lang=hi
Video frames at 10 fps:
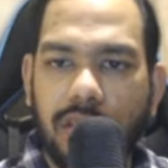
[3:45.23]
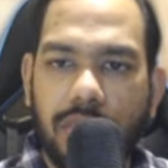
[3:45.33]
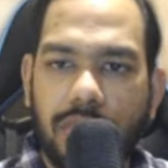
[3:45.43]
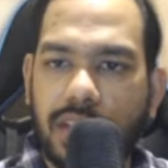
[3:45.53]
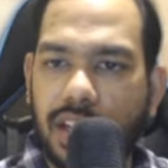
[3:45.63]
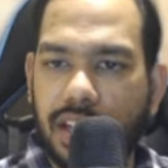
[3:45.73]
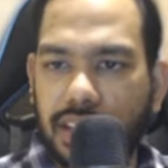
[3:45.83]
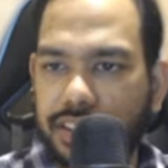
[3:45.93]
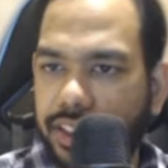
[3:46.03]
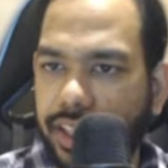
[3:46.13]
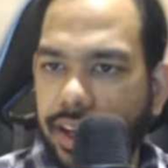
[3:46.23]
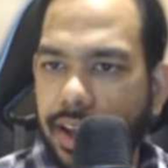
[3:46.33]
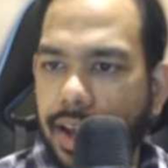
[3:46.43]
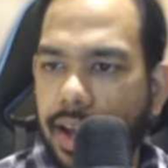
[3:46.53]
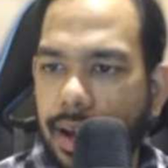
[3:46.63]
नोट करना चाहिए
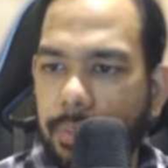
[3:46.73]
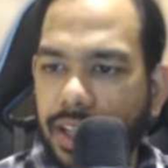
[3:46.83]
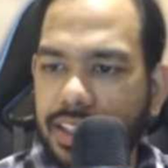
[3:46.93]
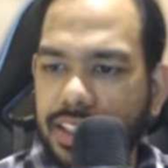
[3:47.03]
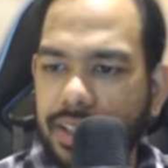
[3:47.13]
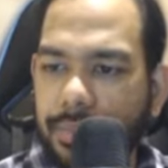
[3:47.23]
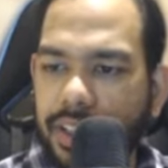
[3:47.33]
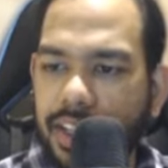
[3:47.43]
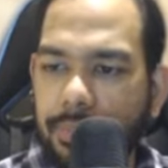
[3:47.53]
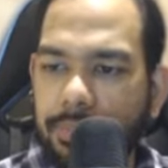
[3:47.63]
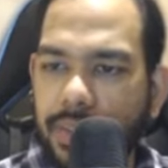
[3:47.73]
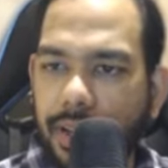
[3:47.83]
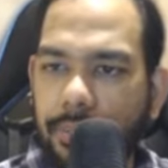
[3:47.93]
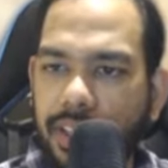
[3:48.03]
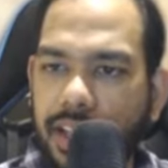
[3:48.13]
अब बात करते हैं मिड कैप
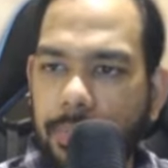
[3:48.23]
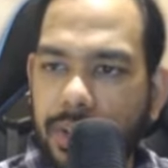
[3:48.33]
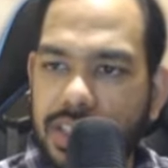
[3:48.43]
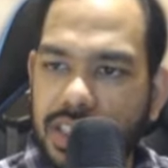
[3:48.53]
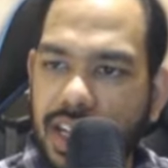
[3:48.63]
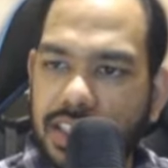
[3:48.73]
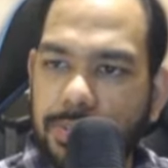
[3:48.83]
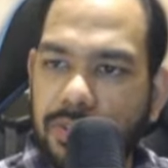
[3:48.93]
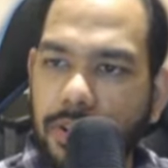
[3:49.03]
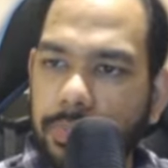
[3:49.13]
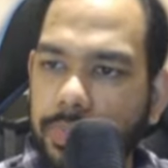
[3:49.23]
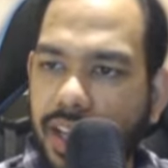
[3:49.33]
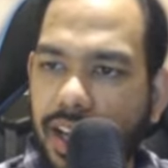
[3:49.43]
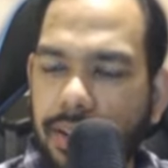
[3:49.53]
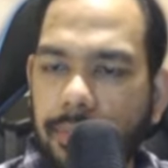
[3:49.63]
की मिड कैप अच्छा आज परफॉर्म
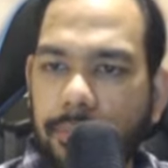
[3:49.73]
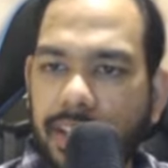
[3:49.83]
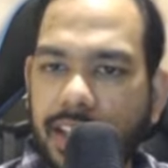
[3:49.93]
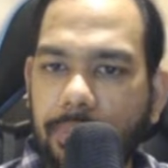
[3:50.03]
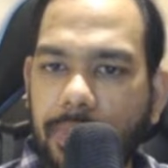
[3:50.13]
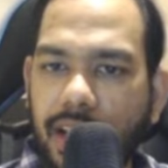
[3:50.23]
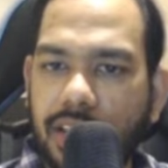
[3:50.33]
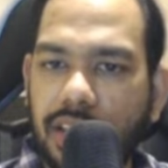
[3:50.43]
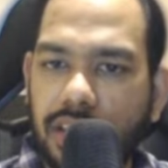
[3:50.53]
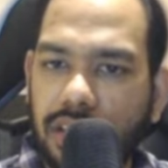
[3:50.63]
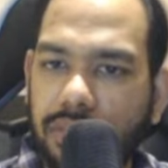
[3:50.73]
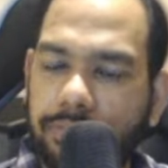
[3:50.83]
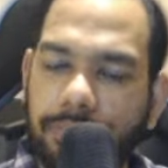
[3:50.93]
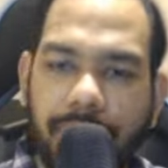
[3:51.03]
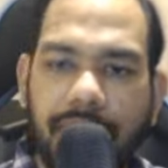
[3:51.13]
किया मिड कैप के अंदर
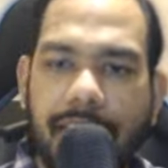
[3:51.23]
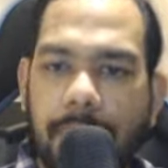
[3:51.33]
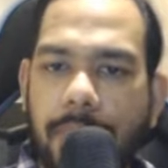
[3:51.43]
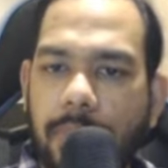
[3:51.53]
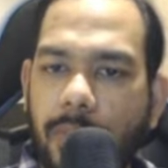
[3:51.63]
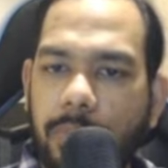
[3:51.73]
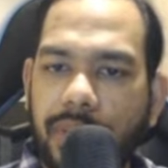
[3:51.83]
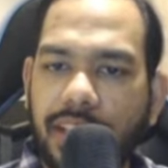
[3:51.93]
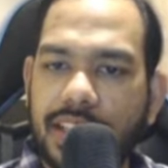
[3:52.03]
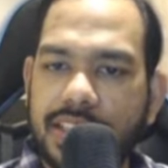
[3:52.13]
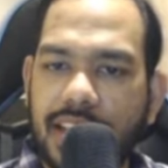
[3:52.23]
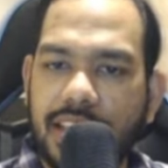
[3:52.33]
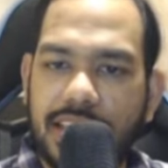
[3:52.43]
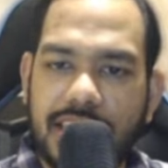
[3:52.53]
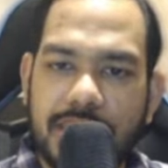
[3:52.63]
भी गैप अप ओपनिंग के
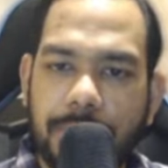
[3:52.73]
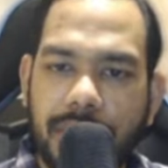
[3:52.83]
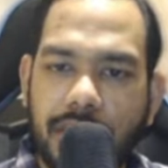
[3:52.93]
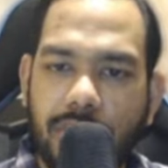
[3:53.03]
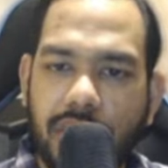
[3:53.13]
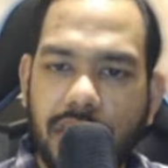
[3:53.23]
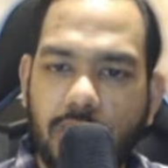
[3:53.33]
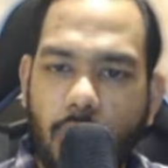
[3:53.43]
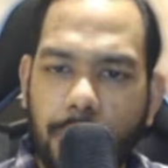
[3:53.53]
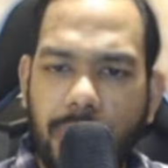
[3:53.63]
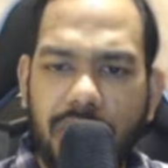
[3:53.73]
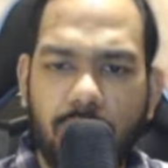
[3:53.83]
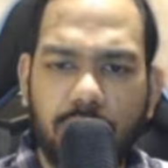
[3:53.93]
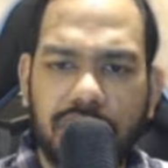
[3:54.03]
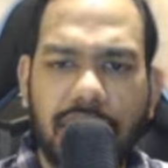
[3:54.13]
साथ इसमें देखो एक नॉर्मल
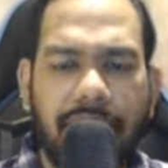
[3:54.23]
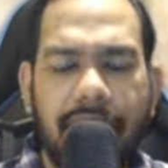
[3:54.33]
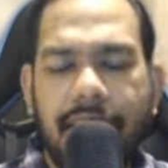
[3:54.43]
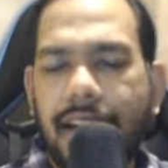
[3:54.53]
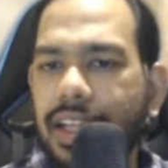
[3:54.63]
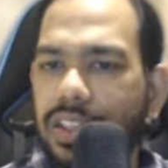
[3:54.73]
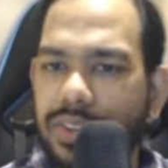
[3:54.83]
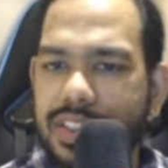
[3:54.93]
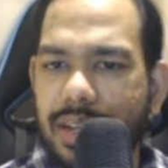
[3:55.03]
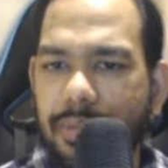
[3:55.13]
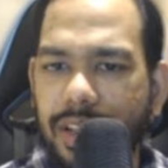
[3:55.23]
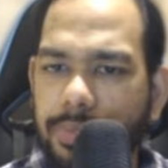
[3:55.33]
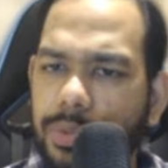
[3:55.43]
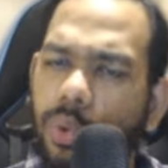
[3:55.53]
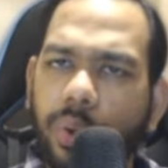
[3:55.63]
डोजी है तो इसका
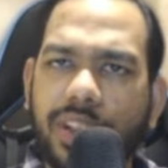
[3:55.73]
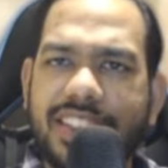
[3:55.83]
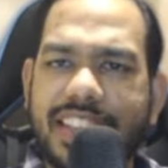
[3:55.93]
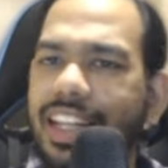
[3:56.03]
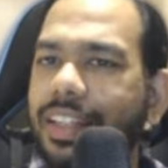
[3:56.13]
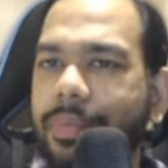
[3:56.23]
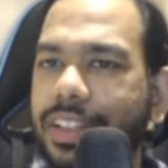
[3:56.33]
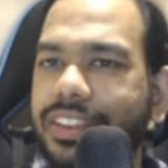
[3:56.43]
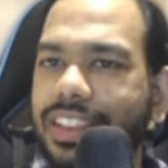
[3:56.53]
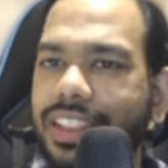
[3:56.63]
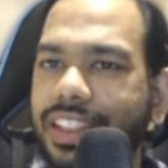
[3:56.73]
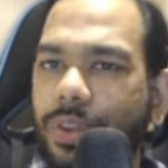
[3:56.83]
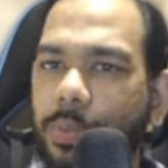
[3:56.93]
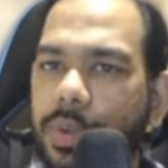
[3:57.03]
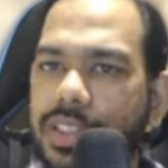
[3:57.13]
मतलब थोड़ी सेलिंग प्रेशर थी
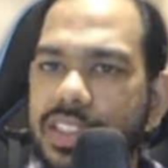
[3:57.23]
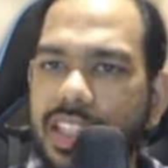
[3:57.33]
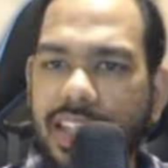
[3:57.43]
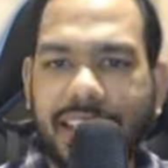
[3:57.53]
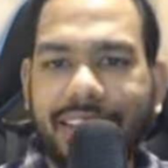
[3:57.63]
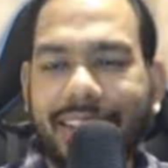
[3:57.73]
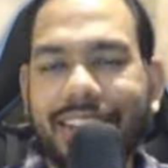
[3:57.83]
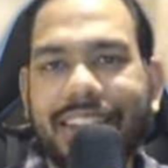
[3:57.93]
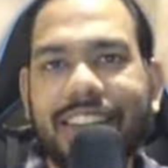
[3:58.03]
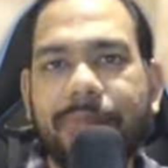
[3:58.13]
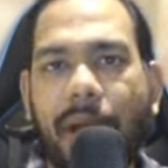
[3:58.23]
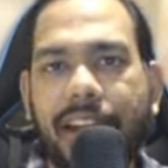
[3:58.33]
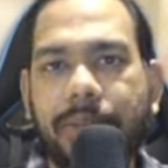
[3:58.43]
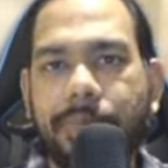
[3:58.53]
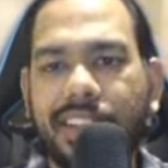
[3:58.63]
ऊपर से लेकिन नीचे से
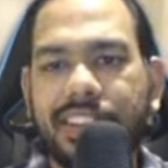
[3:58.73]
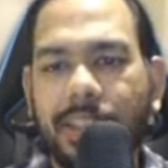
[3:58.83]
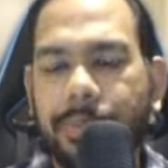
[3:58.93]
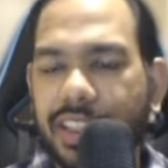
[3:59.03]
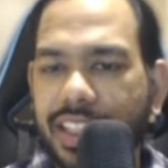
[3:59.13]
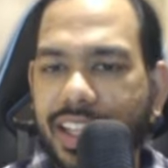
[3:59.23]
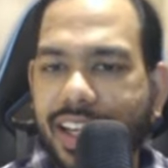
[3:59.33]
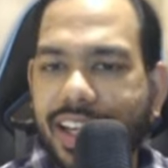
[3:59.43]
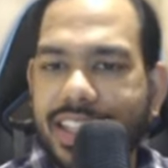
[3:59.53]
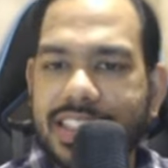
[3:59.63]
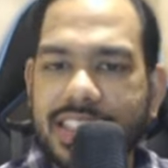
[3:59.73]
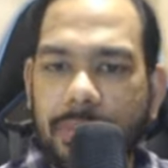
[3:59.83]
बाइंग प्रेशर भी थी इसका